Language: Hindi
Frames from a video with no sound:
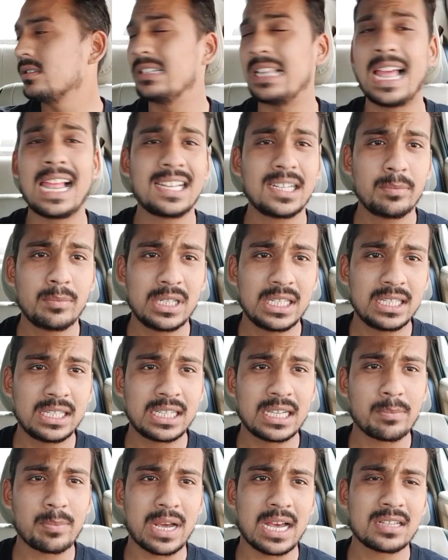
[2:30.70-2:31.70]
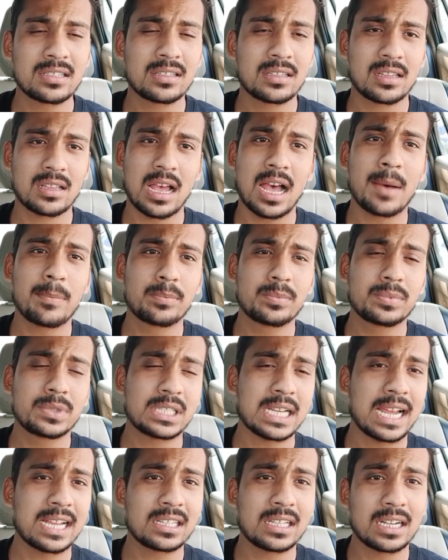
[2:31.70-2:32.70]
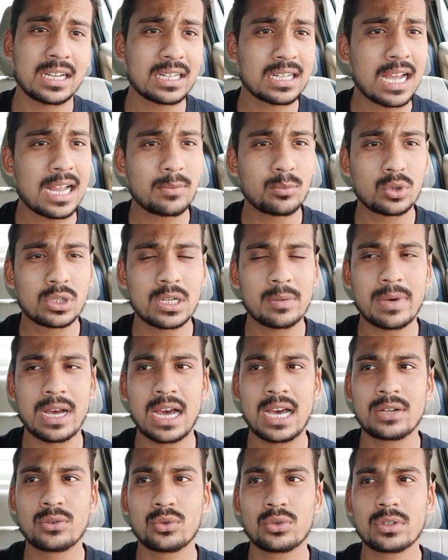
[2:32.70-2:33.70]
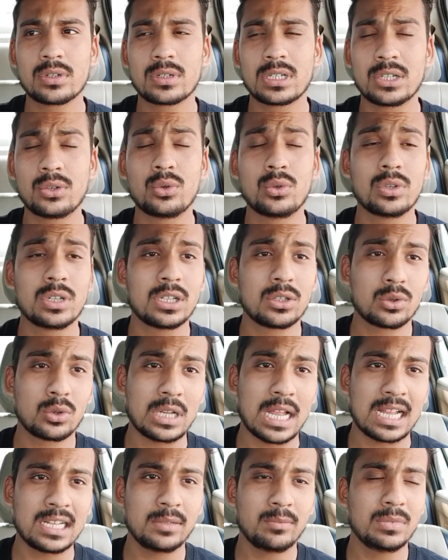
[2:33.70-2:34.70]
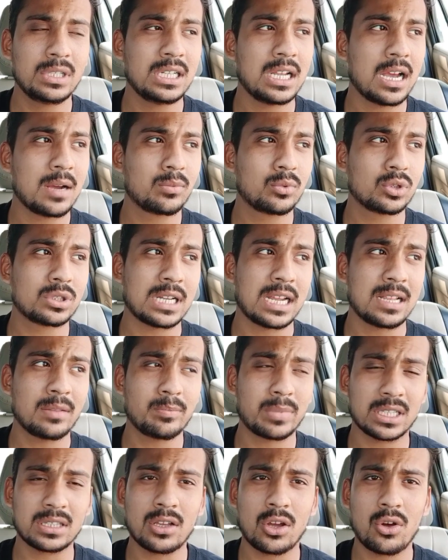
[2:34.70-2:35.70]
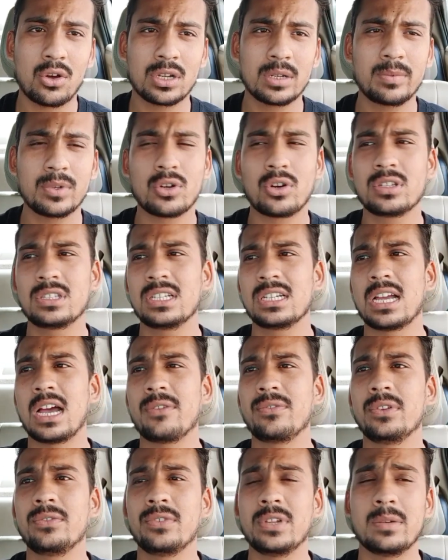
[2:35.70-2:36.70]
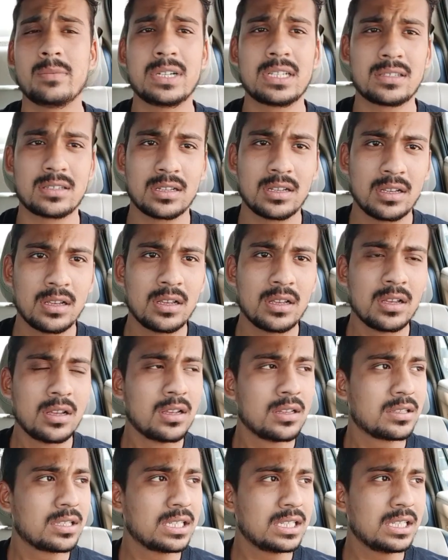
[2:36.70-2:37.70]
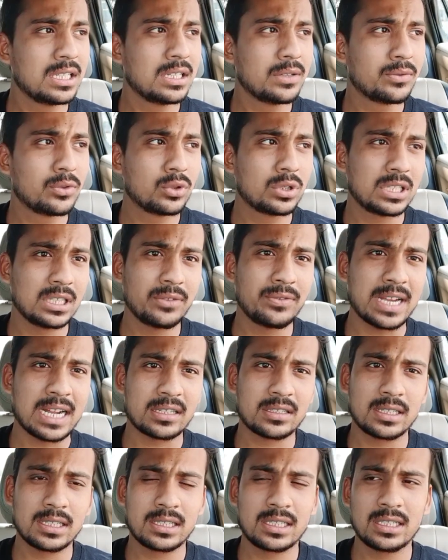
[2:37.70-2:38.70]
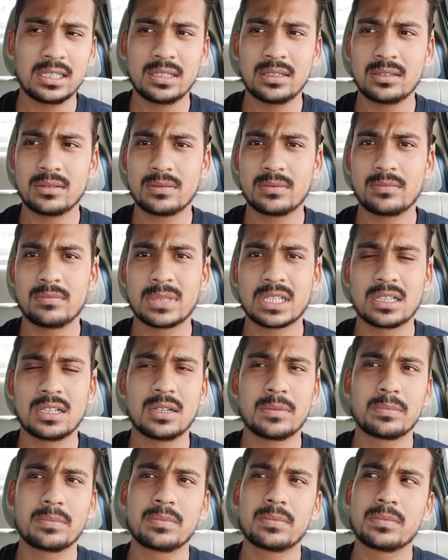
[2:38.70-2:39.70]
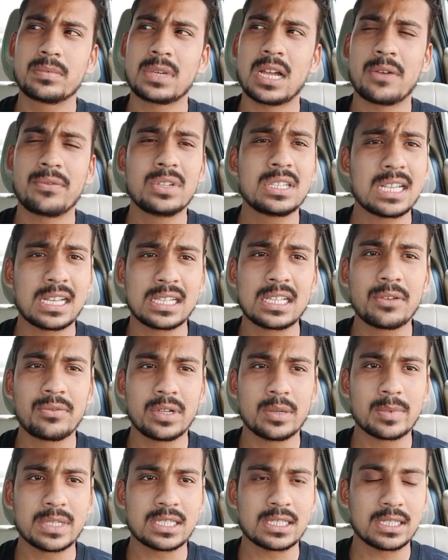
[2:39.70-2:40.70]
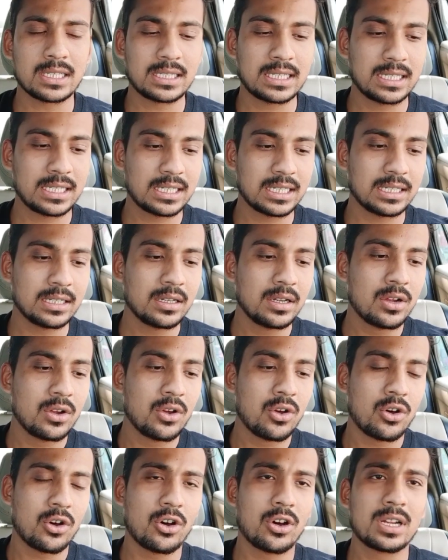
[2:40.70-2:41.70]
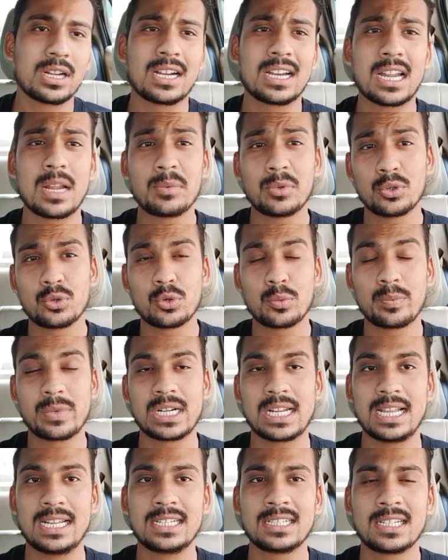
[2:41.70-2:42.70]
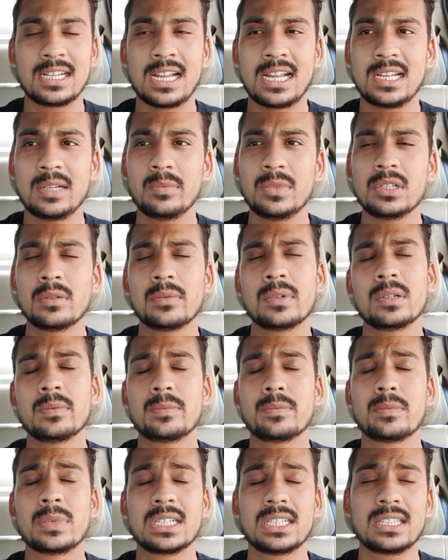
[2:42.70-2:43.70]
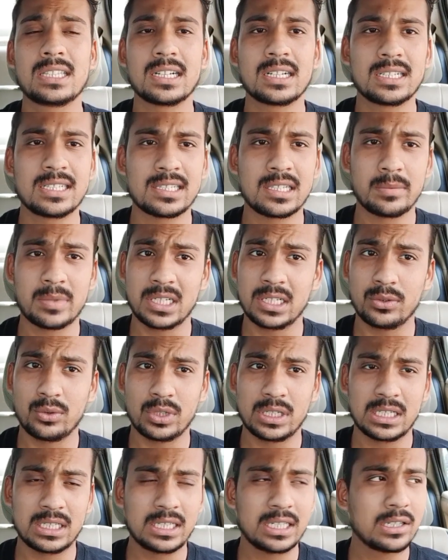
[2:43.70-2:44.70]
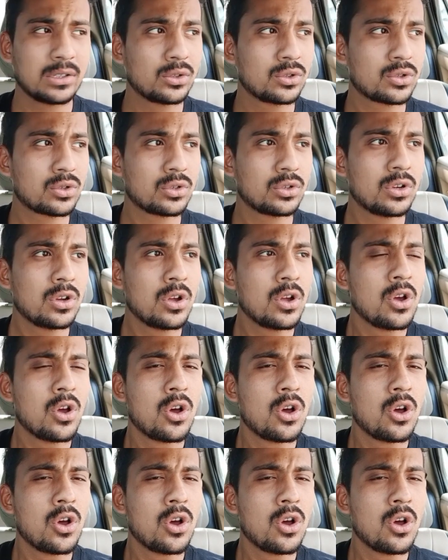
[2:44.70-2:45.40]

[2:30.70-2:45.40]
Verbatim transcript: लाल इमली के पास आप शायद अगर कानपुर के बाहर हों के होंगे तो लाल इमली आपको शायद पता होगी बिकॉज ये काफ़ी फेमस सी वो थी फैक्ट्री थी मतलब काफ़ी ज़्यादा फेमस थी ठीक है और अगर आप यूट्यूब पर डालेंगे लाल इमली तो बड़ी तगड़ी सी बनी हुई है ठीक है दोस्तों